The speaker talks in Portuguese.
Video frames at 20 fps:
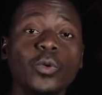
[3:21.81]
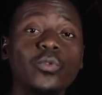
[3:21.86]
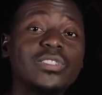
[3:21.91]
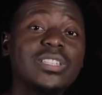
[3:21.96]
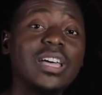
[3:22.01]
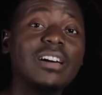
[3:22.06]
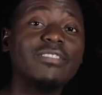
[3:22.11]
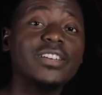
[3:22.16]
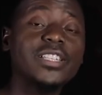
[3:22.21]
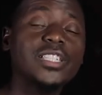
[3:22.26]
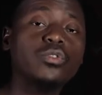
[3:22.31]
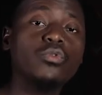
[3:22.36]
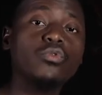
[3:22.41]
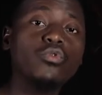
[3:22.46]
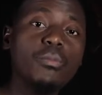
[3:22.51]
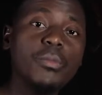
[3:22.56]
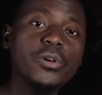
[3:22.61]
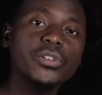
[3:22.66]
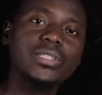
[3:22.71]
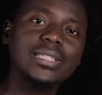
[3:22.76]
usava-se o
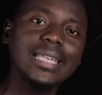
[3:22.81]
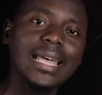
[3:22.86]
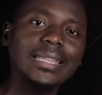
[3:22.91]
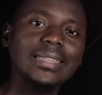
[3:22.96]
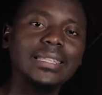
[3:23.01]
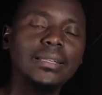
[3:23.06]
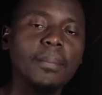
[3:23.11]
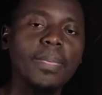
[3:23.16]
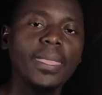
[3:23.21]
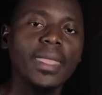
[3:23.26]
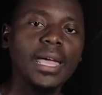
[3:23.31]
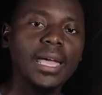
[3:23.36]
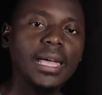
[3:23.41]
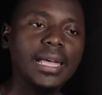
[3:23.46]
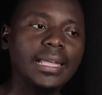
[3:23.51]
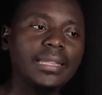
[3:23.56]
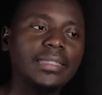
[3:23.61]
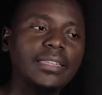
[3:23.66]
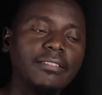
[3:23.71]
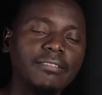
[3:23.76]
número 7 eh,
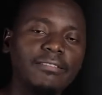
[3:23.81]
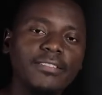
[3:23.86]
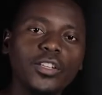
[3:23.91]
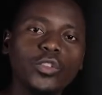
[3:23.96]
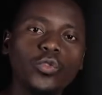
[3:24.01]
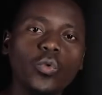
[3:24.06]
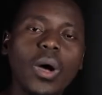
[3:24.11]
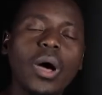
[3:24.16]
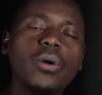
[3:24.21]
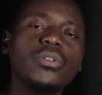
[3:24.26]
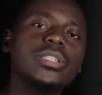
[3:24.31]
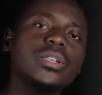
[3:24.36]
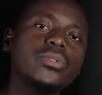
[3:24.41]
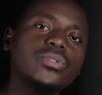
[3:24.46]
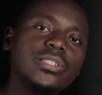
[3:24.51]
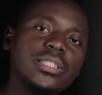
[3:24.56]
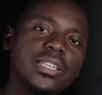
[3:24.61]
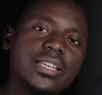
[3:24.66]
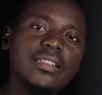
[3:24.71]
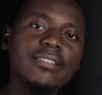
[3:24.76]
eh, devido ao
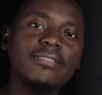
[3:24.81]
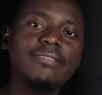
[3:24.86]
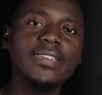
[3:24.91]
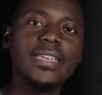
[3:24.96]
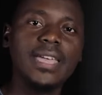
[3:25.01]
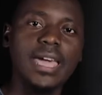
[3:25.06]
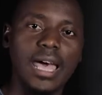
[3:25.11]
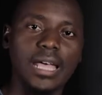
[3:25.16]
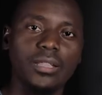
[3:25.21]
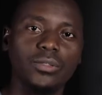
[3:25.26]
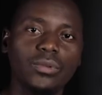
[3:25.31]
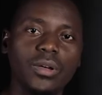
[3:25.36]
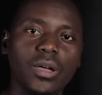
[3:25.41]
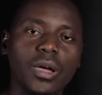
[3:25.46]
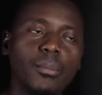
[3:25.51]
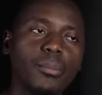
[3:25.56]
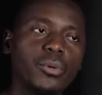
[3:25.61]
seu significado.